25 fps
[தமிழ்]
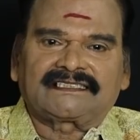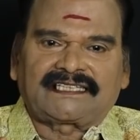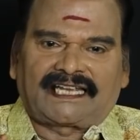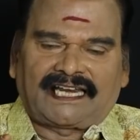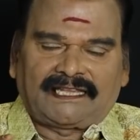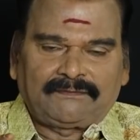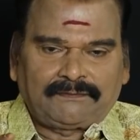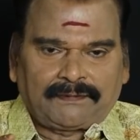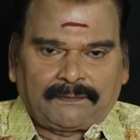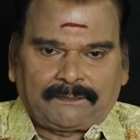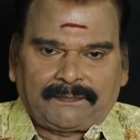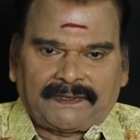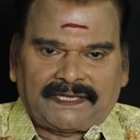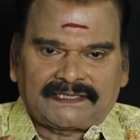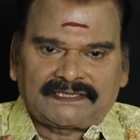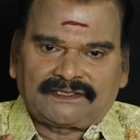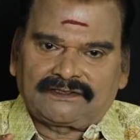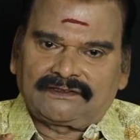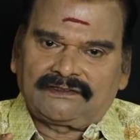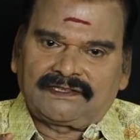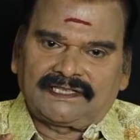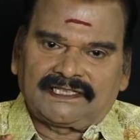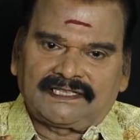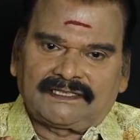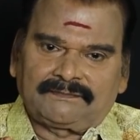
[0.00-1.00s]
தலைப்பை
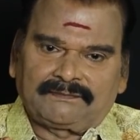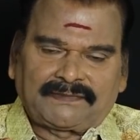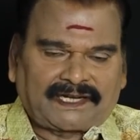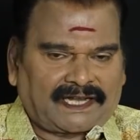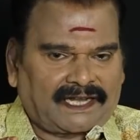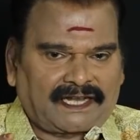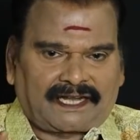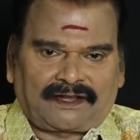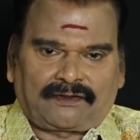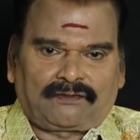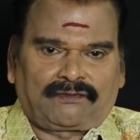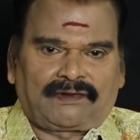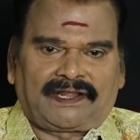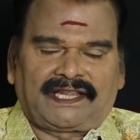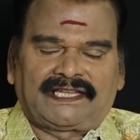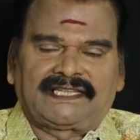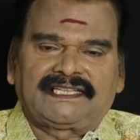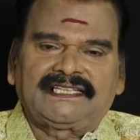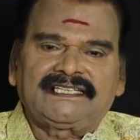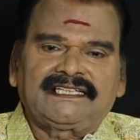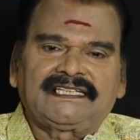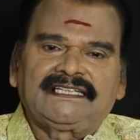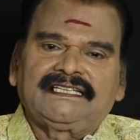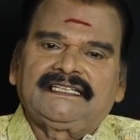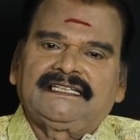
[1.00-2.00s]
பார்த்த உடனே மிரண்டக்கூடாது